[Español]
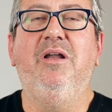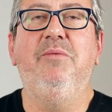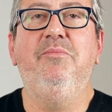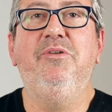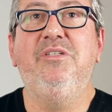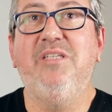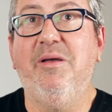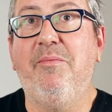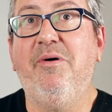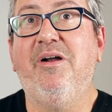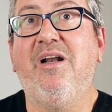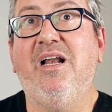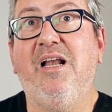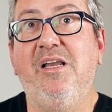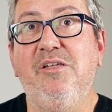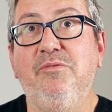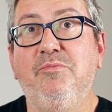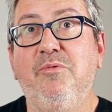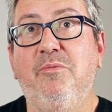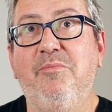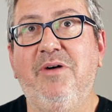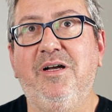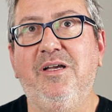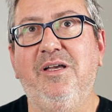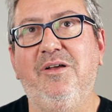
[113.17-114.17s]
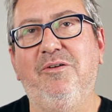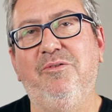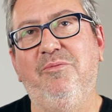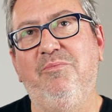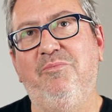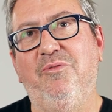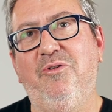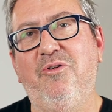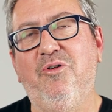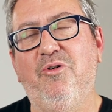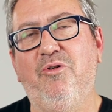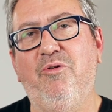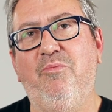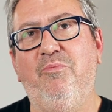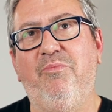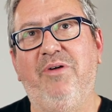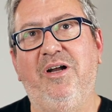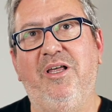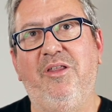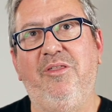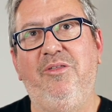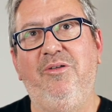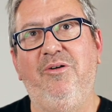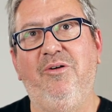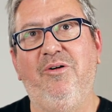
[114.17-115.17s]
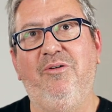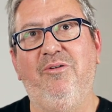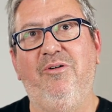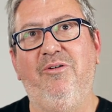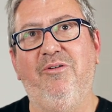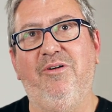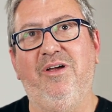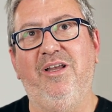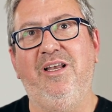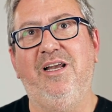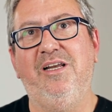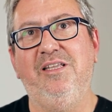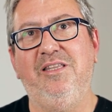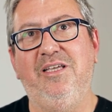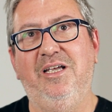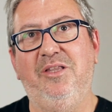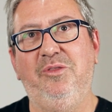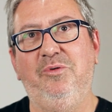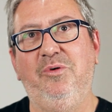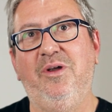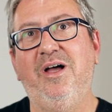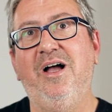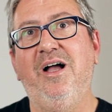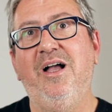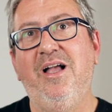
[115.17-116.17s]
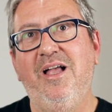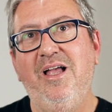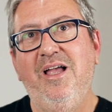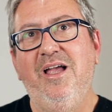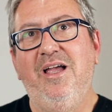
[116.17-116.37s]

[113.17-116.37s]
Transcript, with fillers: Le hemos llamado realismo mágico un poco en comparación con lo que es la literatura